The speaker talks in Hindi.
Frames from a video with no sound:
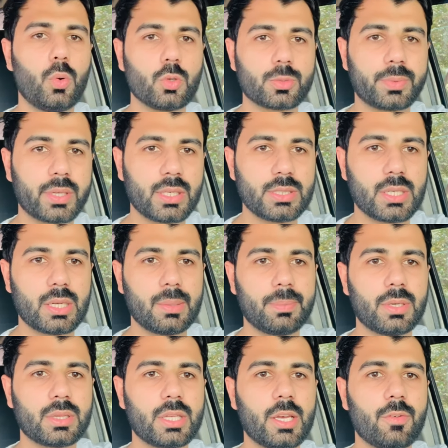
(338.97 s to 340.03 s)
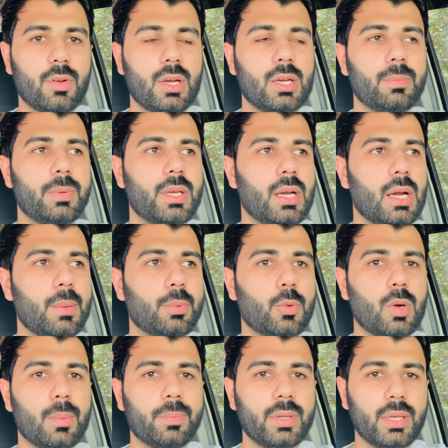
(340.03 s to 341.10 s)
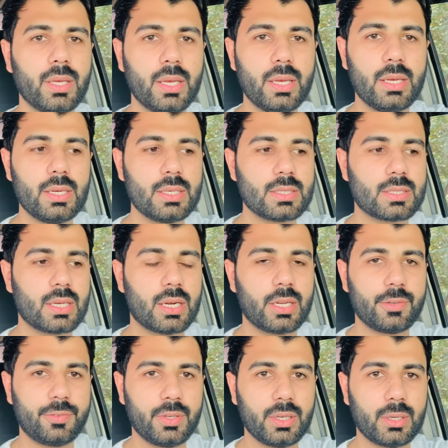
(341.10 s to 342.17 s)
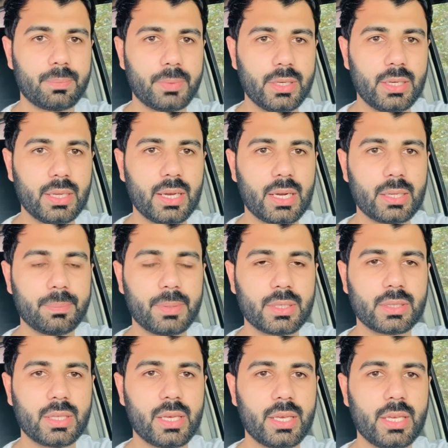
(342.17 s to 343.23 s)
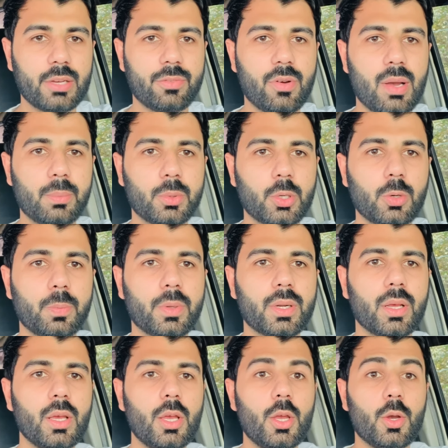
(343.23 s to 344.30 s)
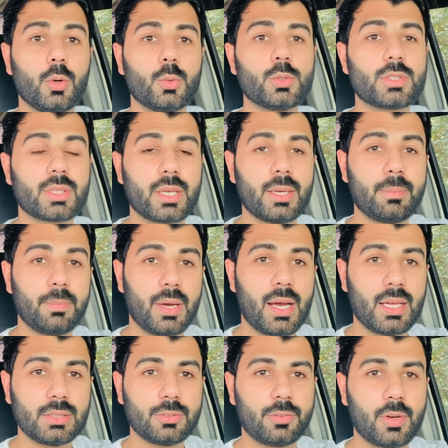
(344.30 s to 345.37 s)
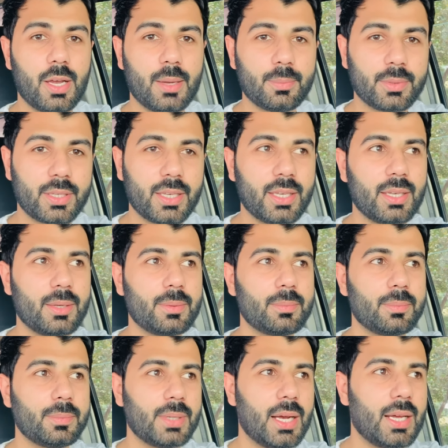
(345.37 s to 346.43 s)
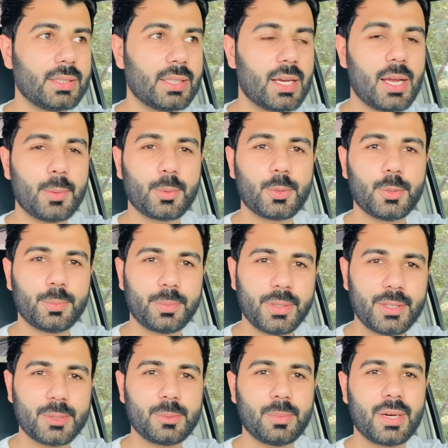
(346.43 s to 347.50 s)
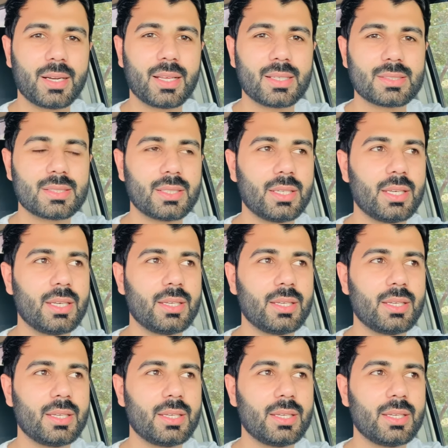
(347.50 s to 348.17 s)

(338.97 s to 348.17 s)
हॉस्पिटल जाना पड़ता है वहां पे आपको अपने सारे फिंगरप्रिंट लगाने पड़ते हैं एक फॉर्म के ऊपर उसके बाद फॉर्म के बाद आपको फिर दोबारा से